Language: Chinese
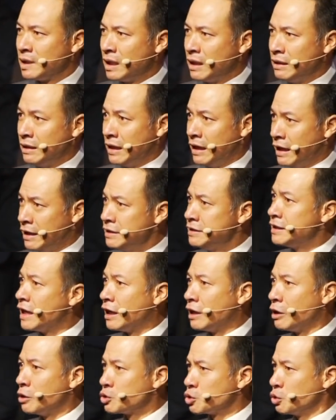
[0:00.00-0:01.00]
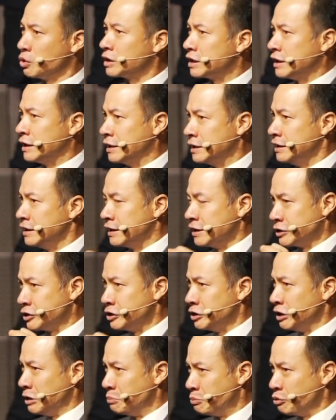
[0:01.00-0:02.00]
你很想要说可以，可是
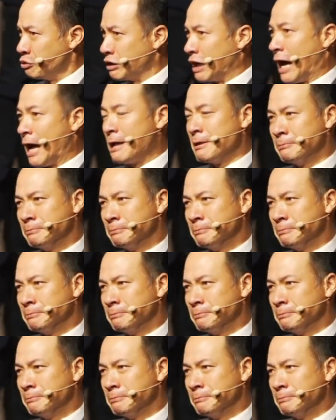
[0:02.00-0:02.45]
你不敢。